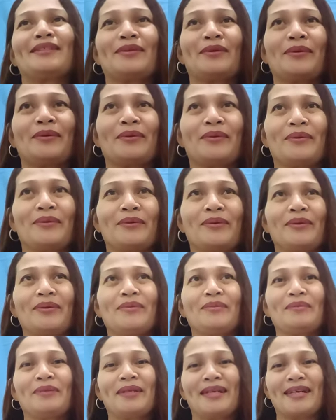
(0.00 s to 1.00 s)
So,
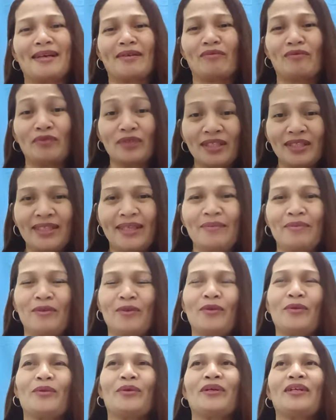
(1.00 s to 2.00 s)
yung mga free time
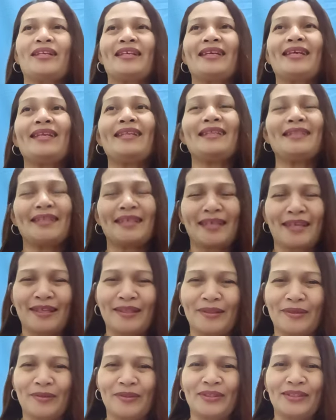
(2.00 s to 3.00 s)
ko, Lord,
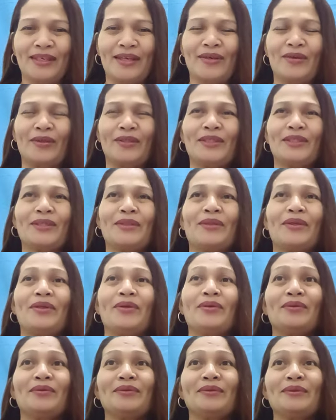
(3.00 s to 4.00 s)
i-dedicate ko sa iyo. So,
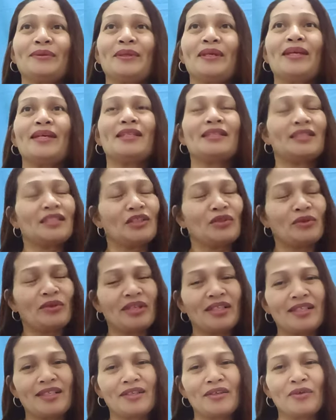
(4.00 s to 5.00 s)
yung
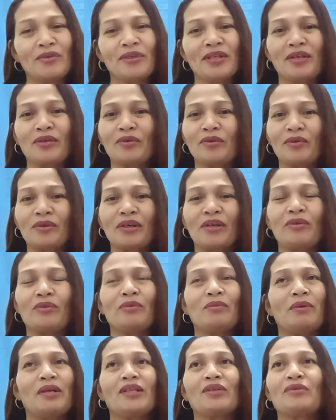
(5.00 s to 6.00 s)
sinurrender ko na yung
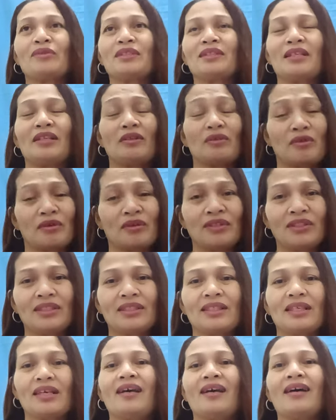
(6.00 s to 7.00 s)
kaluban ko sa
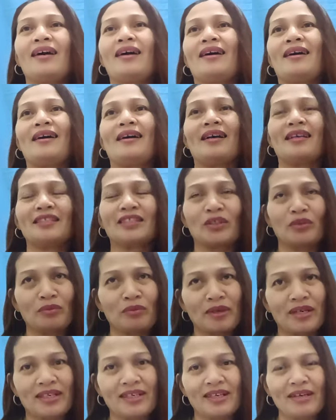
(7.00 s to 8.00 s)
Diyos, Ah, sa
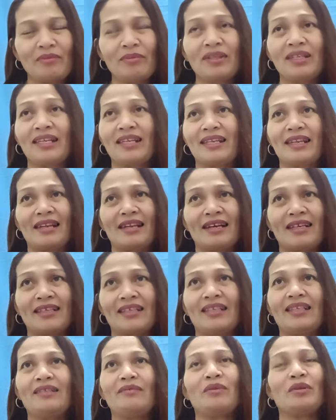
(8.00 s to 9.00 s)
umaga,
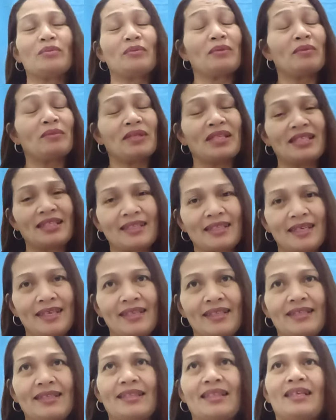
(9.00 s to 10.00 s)
mananalangin,
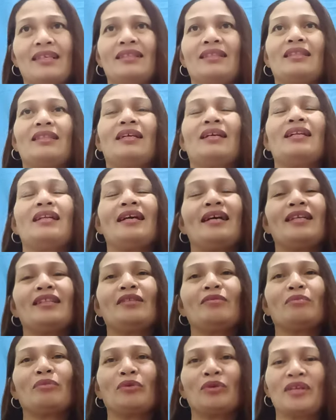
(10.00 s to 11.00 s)
mag-meditate, at uh, lahat
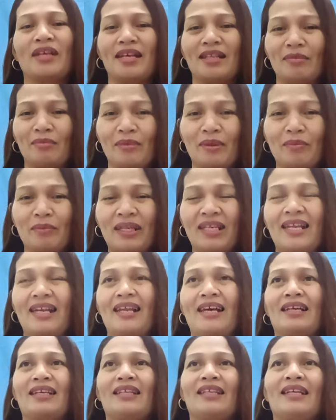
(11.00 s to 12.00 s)
po yan
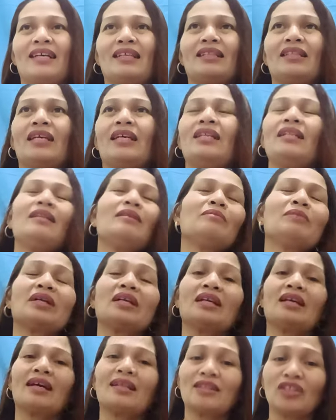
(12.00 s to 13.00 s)
papanalangin natin,
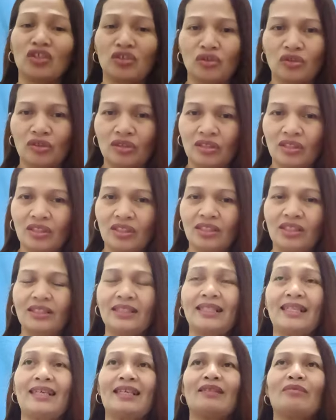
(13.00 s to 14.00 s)
maging ating church,
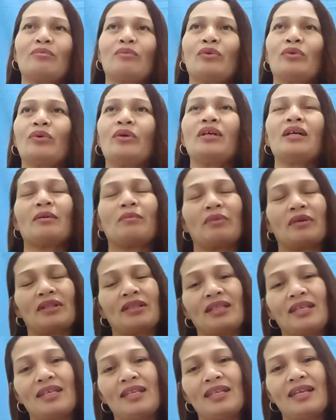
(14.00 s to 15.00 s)
lahat po
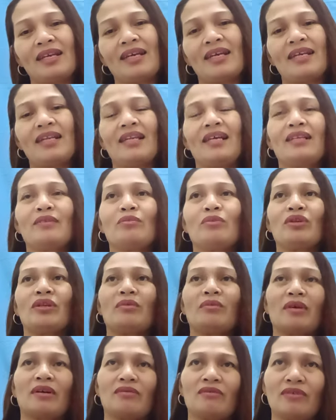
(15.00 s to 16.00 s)
kapatiran, lahat po ng
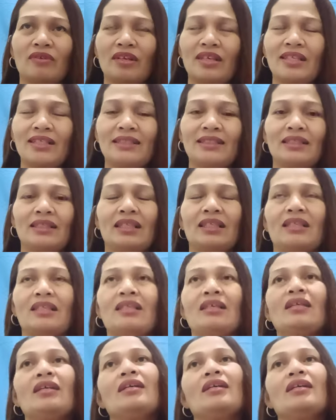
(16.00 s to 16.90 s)
mga friends, ganyan.